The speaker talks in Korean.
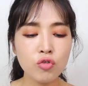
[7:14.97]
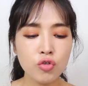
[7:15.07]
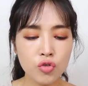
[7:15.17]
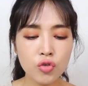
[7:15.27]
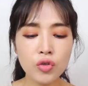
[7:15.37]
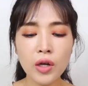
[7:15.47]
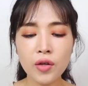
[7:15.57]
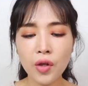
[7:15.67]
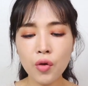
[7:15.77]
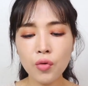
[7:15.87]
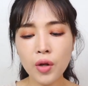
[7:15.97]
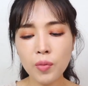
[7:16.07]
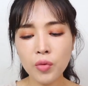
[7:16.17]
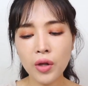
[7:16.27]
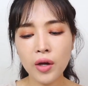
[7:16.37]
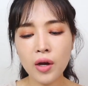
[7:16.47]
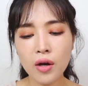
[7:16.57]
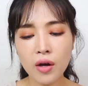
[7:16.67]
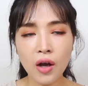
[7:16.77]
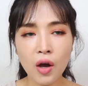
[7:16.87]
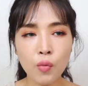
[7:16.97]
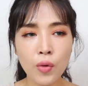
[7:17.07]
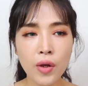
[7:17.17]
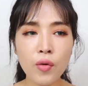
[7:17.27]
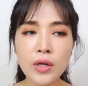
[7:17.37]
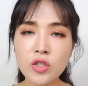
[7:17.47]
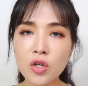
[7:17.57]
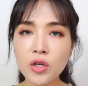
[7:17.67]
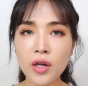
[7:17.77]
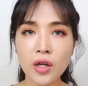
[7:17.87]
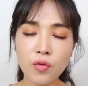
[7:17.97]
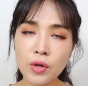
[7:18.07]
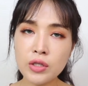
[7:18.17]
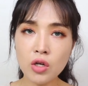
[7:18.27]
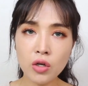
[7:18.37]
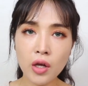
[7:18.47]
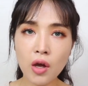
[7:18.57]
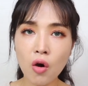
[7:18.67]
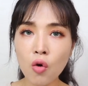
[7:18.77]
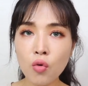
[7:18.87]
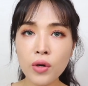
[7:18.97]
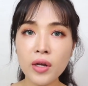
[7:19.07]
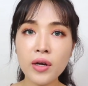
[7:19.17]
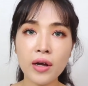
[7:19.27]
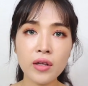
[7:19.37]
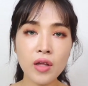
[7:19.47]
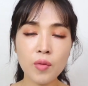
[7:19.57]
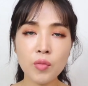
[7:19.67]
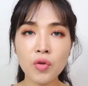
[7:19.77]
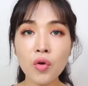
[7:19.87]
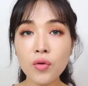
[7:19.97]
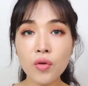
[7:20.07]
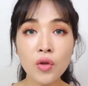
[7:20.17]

꾸준하게 사용을 해보니까 아, 왜 환절기에는 환절기에 어울리는 아이템을 서,